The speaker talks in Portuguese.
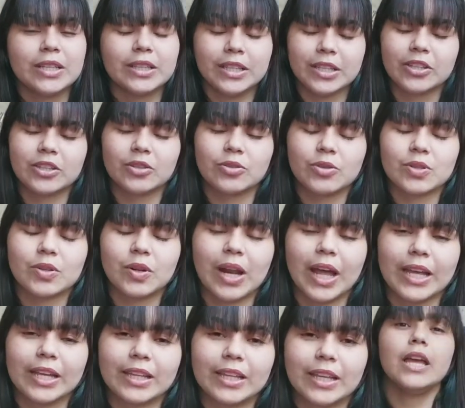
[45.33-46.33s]
Deixando o seu
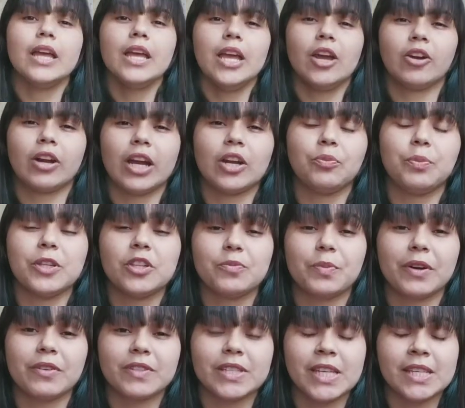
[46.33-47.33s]
like. Eu quero
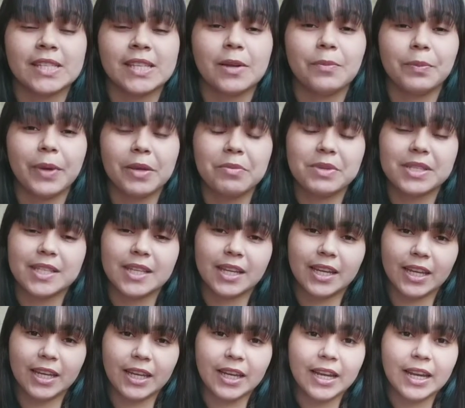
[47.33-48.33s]
pedir pra vocês também me
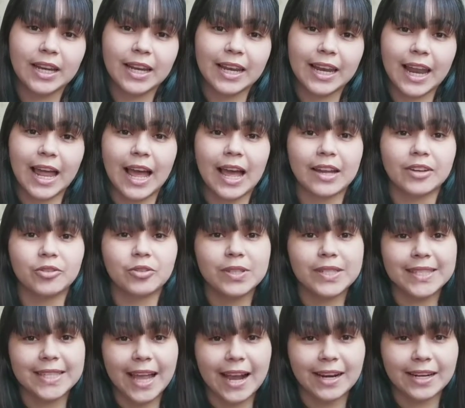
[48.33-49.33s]
seguir lá no
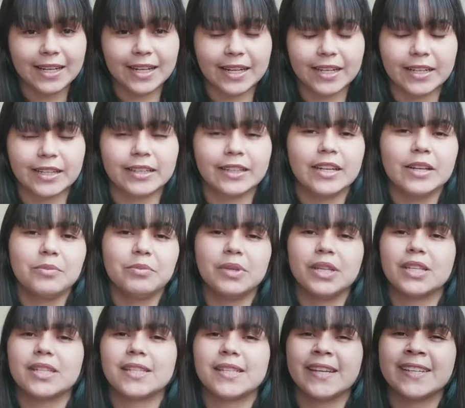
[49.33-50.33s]
Instagram.
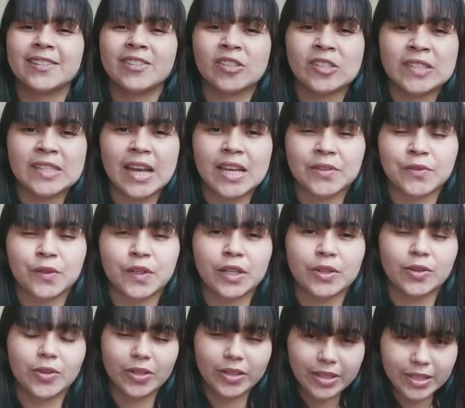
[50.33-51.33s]
Minhas redes sociais sociais fica
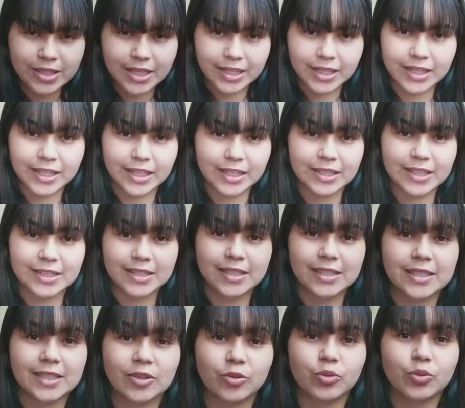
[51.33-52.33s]
é todas aqui na
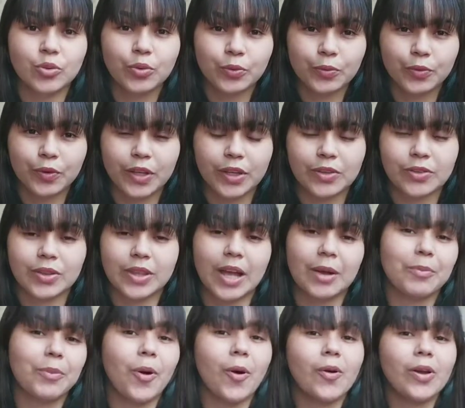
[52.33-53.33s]
descrição do vídeo,
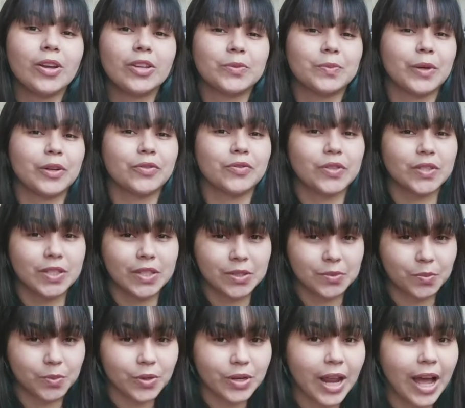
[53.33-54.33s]
tá bom? Eu espero
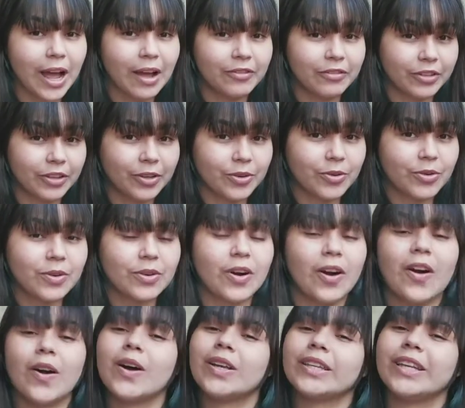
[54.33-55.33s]
vocês por lá, viu?
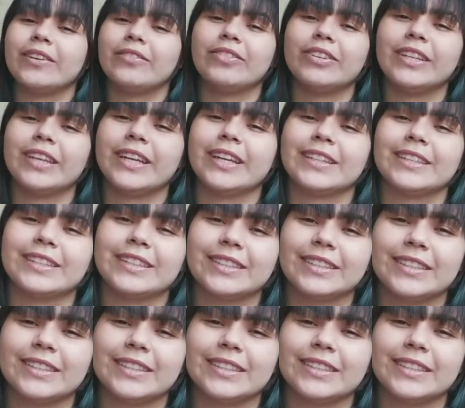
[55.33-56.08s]
Roda a vinheta.